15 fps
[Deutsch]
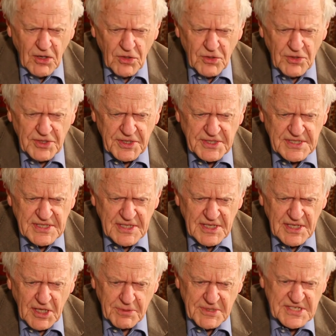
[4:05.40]
Und,
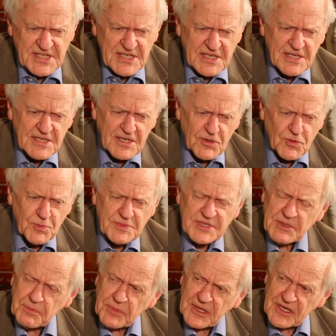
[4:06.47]
äh, aber es ging ja darum,
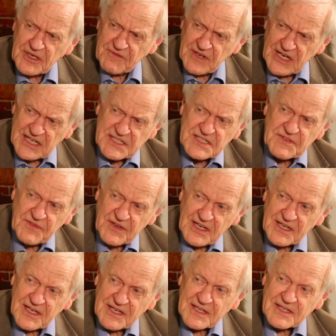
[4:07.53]
die
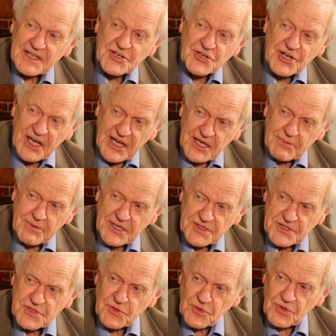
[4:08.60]
Privatsphäre der Schreiber
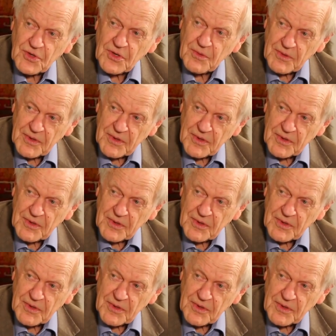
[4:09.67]
zu mhm.